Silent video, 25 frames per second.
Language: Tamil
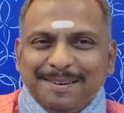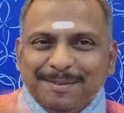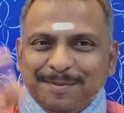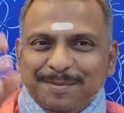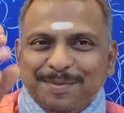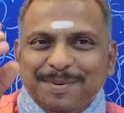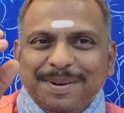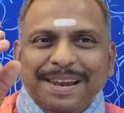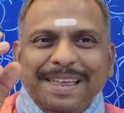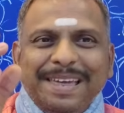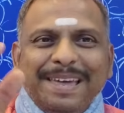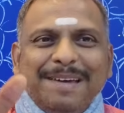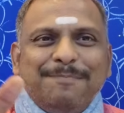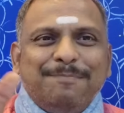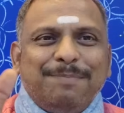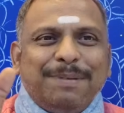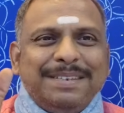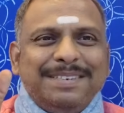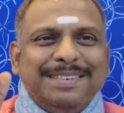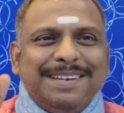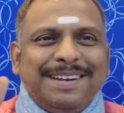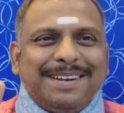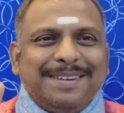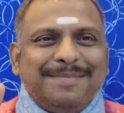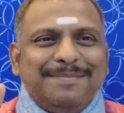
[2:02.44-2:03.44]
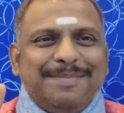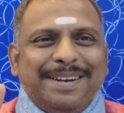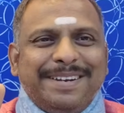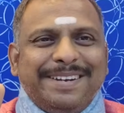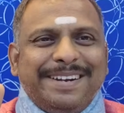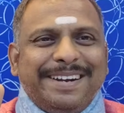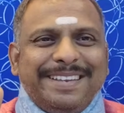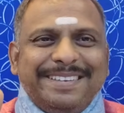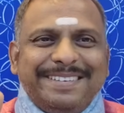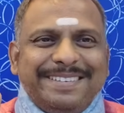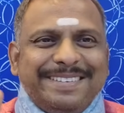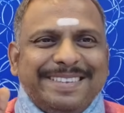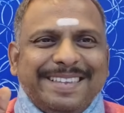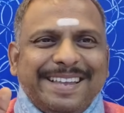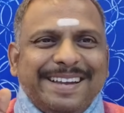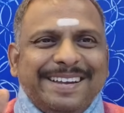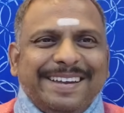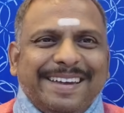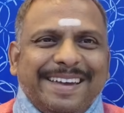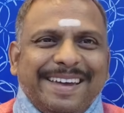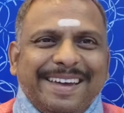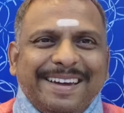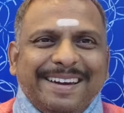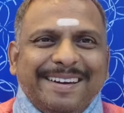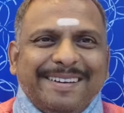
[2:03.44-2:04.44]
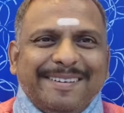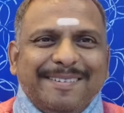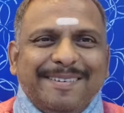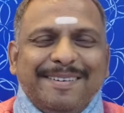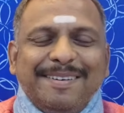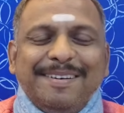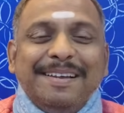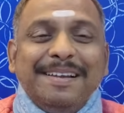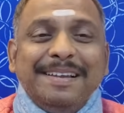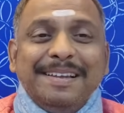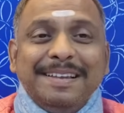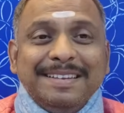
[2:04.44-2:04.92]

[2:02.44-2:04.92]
சார் உங்களையே பஞ்சாங்கமாக நினச்சி தான் கேட்குறோம்